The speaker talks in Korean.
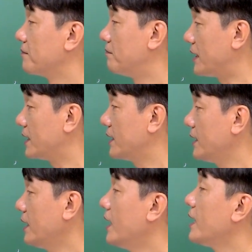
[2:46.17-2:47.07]

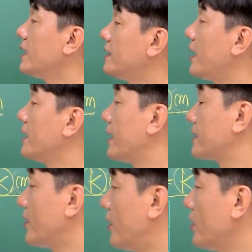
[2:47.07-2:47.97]
맞니? 2대
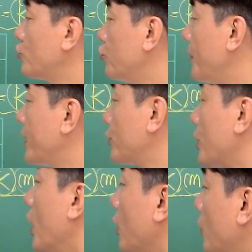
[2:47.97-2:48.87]
1에서 2배
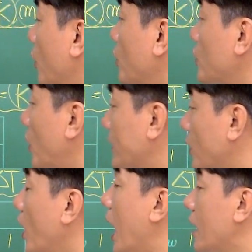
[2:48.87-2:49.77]
해줬죠. 그럼 요거 농도 같죠?
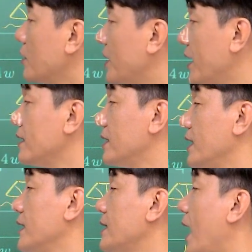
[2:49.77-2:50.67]
아 그럼
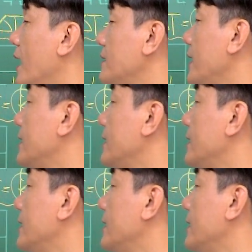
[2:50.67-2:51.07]
얘네들이 4대